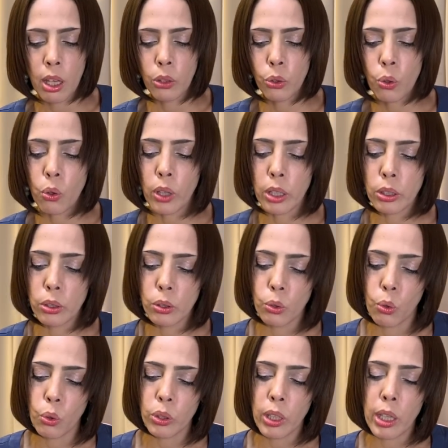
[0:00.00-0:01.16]
評価すると
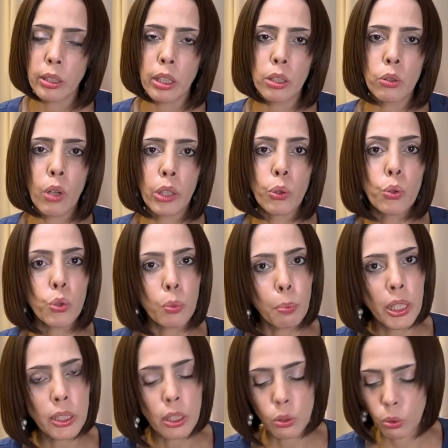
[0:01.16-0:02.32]
答えているのは
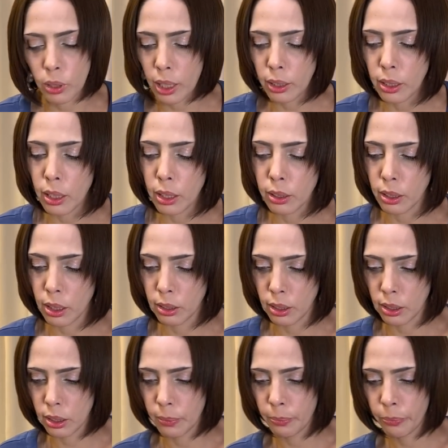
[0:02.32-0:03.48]
40%だけだったんで
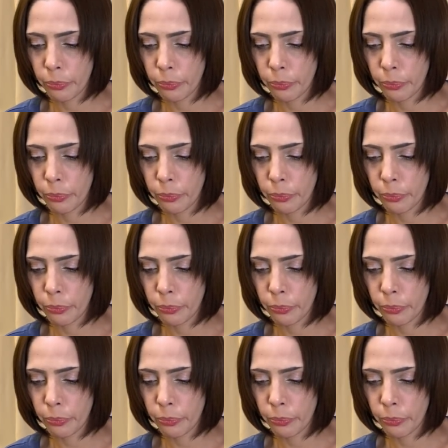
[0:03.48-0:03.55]
す。